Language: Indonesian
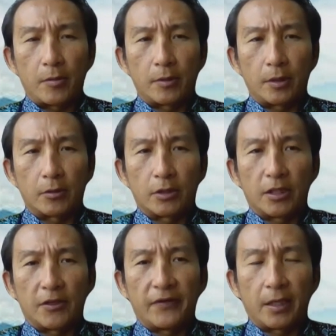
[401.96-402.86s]
belum terlalu
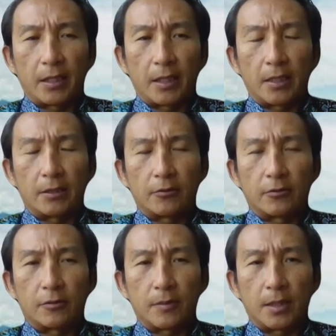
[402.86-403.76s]
signifikan karena
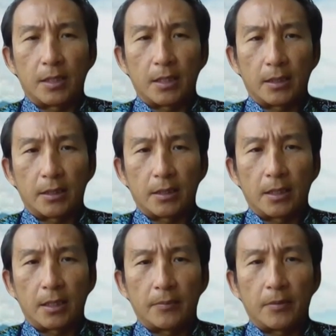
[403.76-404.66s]
itu mengingat
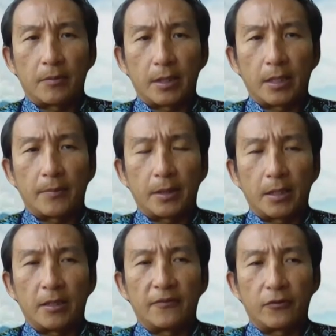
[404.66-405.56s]
kita lihat bahwa di
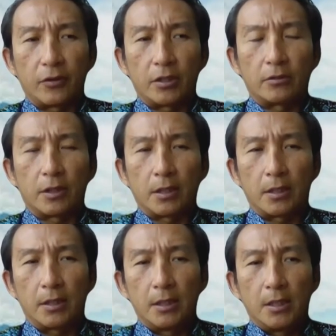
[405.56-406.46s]
capital inflow-nya
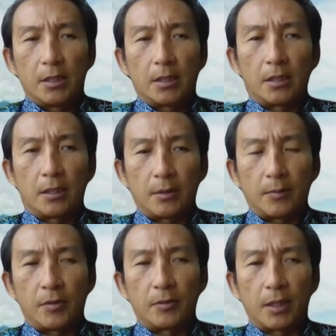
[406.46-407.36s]
juga
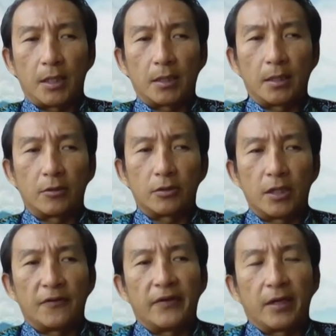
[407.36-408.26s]
uh, belum terlihat terlalu
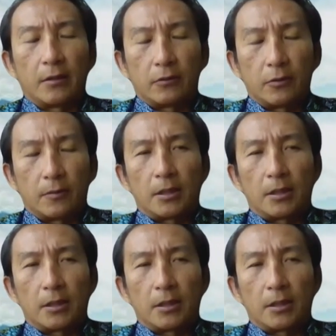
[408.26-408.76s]
signifikan untuk